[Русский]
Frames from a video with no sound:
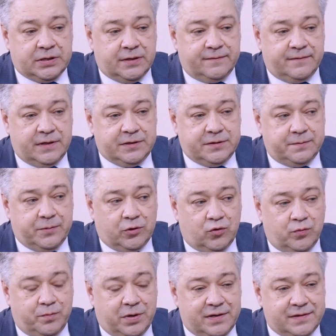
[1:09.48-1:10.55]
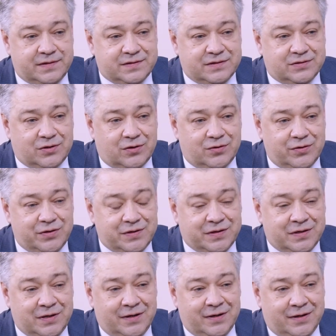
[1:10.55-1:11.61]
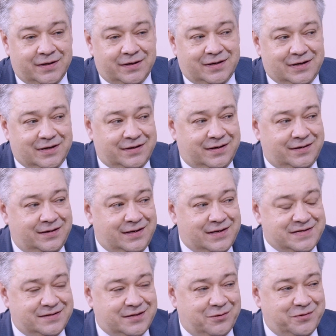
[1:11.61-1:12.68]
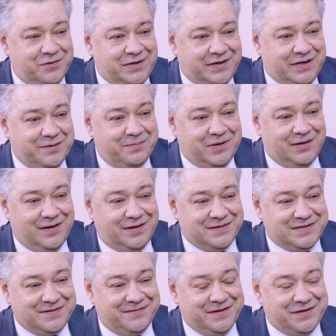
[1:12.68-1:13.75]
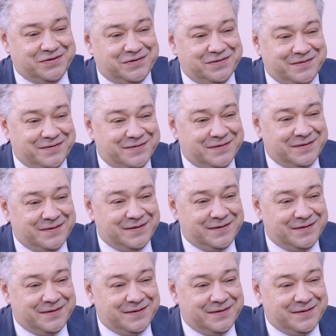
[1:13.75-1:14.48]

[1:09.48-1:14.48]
продавать, покупать, строить? Или есть такой некий баланс вечный?